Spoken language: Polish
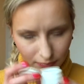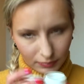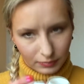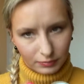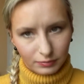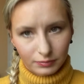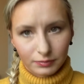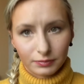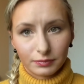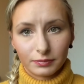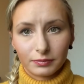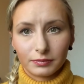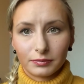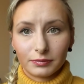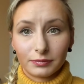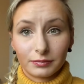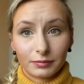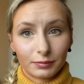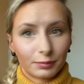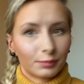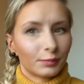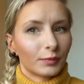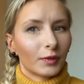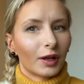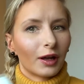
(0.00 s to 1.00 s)
mm,
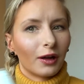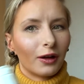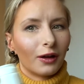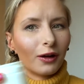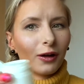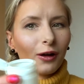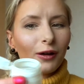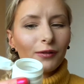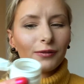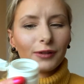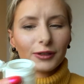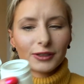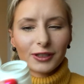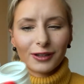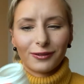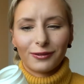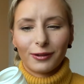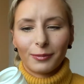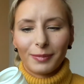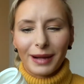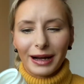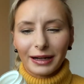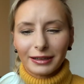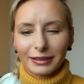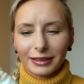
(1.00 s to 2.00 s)
owocowo
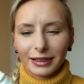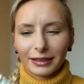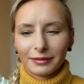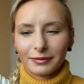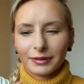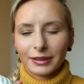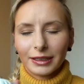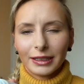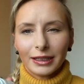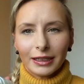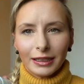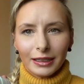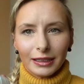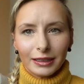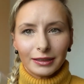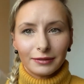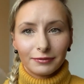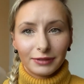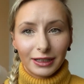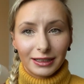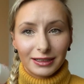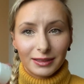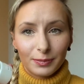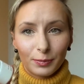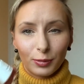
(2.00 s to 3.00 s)
pachnie,
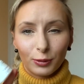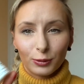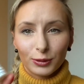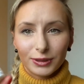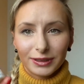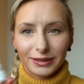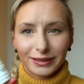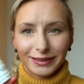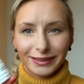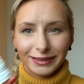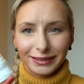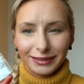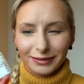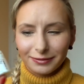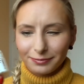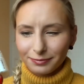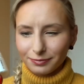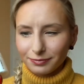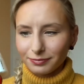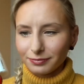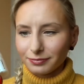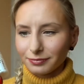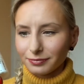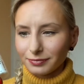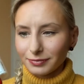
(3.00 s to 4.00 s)
więc plus.
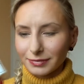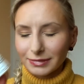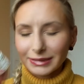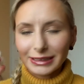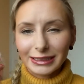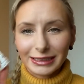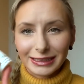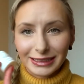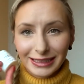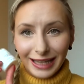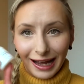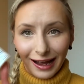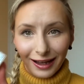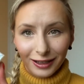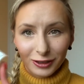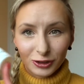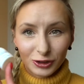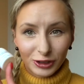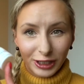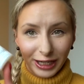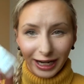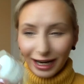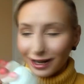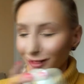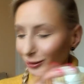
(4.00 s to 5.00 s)
Ym, za
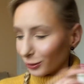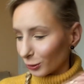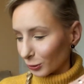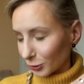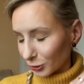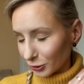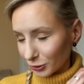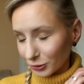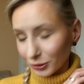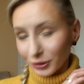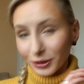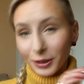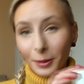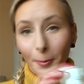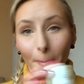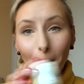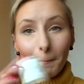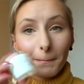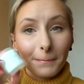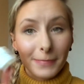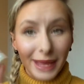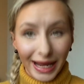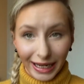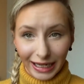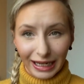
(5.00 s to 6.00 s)
ścieralność
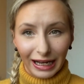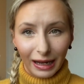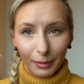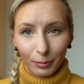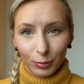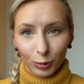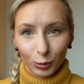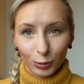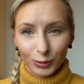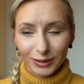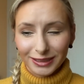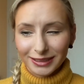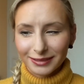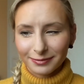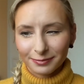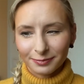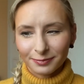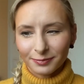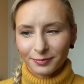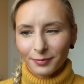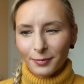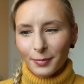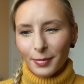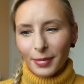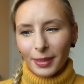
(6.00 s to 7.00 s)
mega plus.
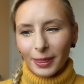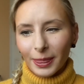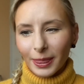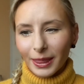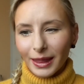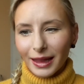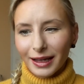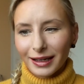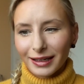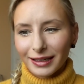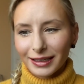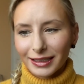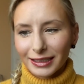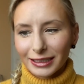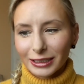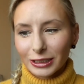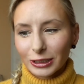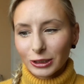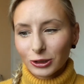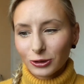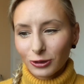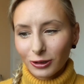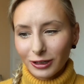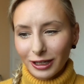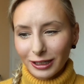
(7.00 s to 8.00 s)

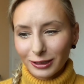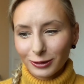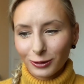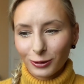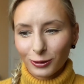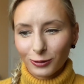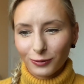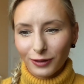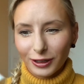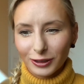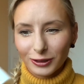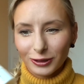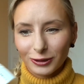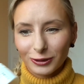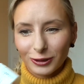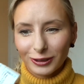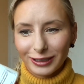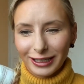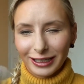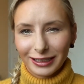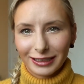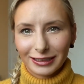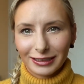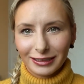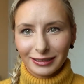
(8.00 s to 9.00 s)
E, szkoda tylko właśnie, że
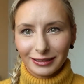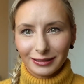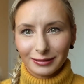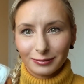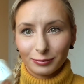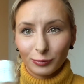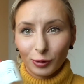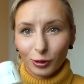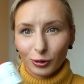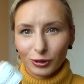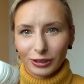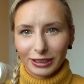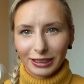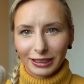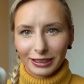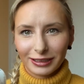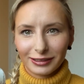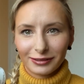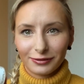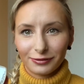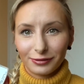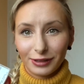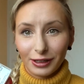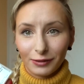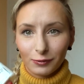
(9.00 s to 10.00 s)
tak e, troszkę nie,
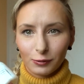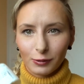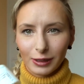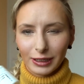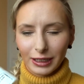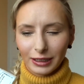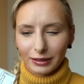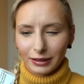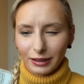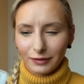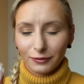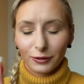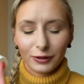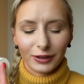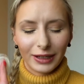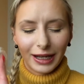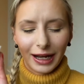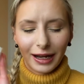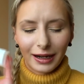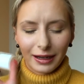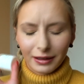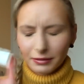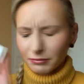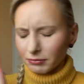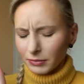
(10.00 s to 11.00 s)
nie wchłania tej wody,
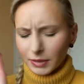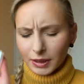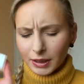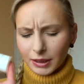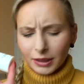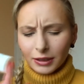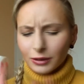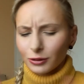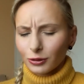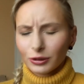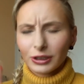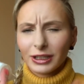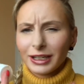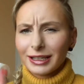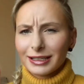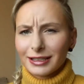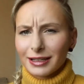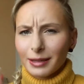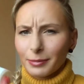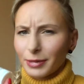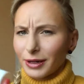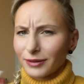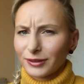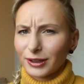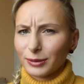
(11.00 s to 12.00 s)
ale to nie jest
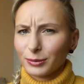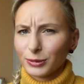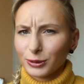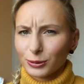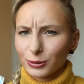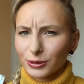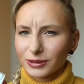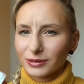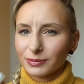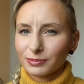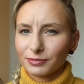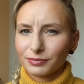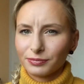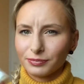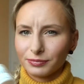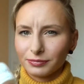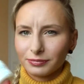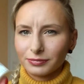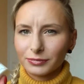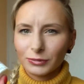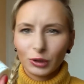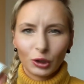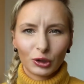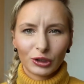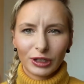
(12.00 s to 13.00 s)
naprawdę minus.
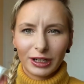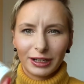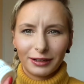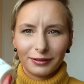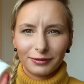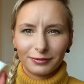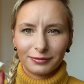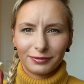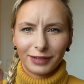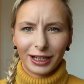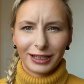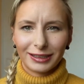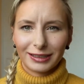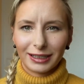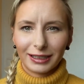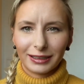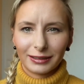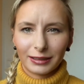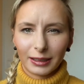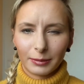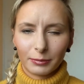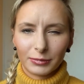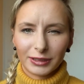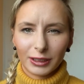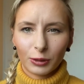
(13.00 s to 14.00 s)
Mm, troszkę więcej
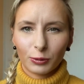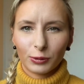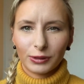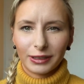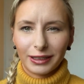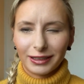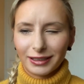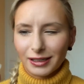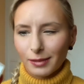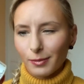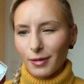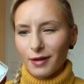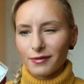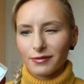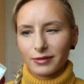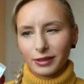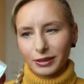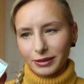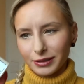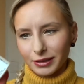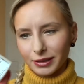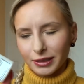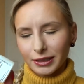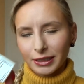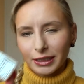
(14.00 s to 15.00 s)
tam sekundę zabawy
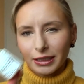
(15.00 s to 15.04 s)
i,